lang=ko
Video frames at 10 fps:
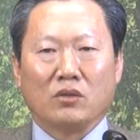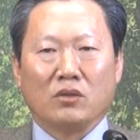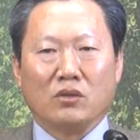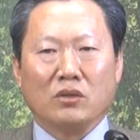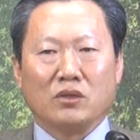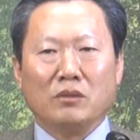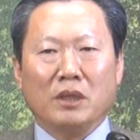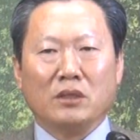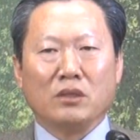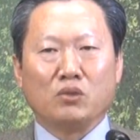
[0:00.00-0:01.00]
그
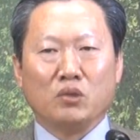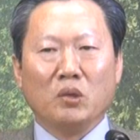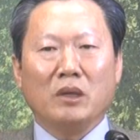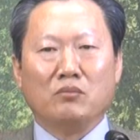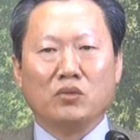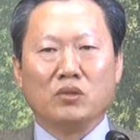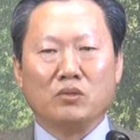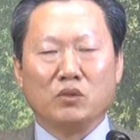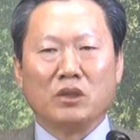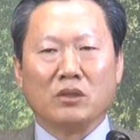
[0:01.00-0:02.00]
정말 이게 중요한 문,
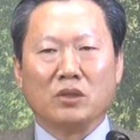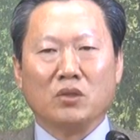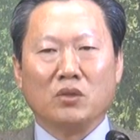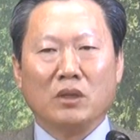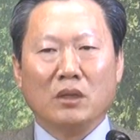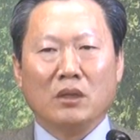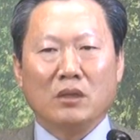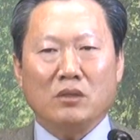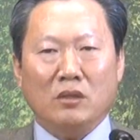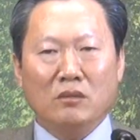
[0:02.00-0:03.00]
문제거든요.
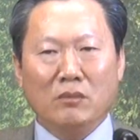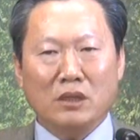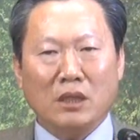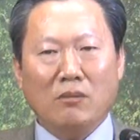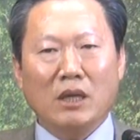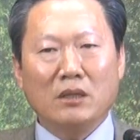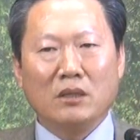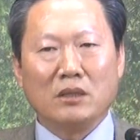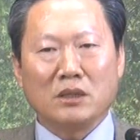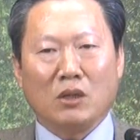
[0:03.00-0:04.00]
정말
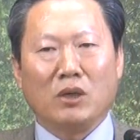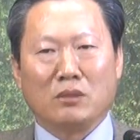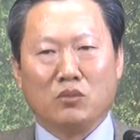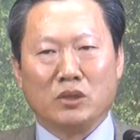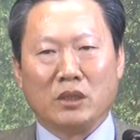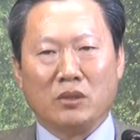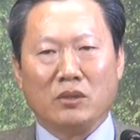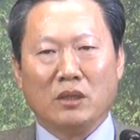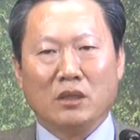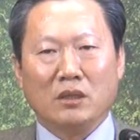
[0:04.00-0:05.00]
사과를 장하는 문제예요.
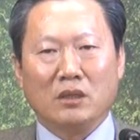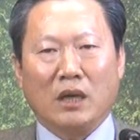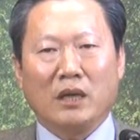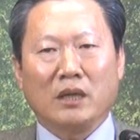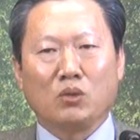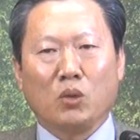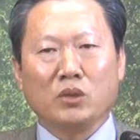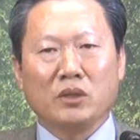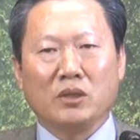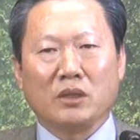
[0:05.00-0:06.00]
이아래
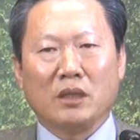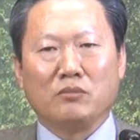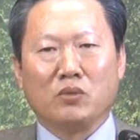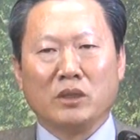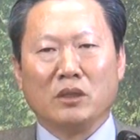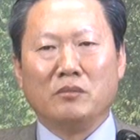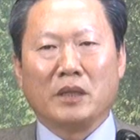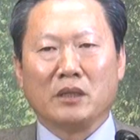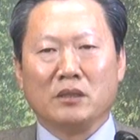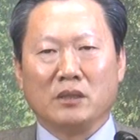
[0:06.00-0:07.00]
토저라는 분이 이런
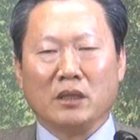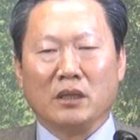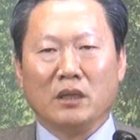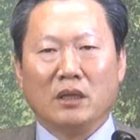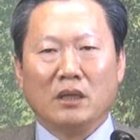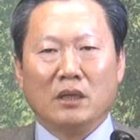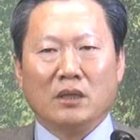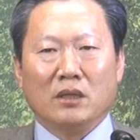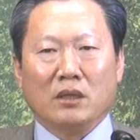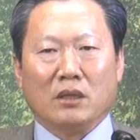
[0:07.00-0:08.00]
말을 했는데
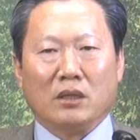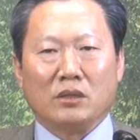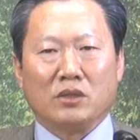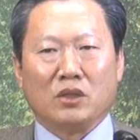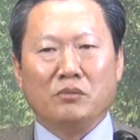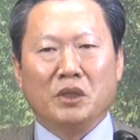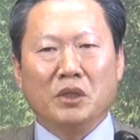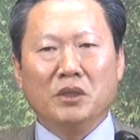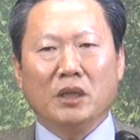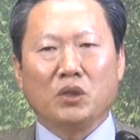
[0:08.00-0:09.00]
어, 지금
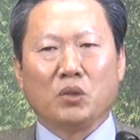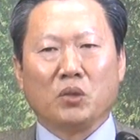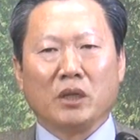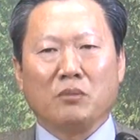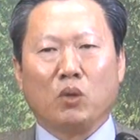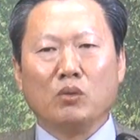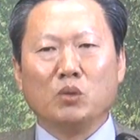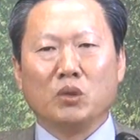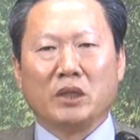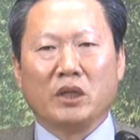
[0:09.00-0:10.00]
현대 교회
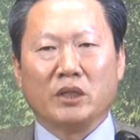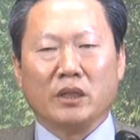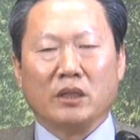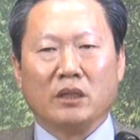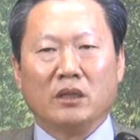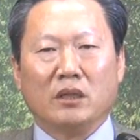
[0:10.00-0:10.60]
복음주의 계열의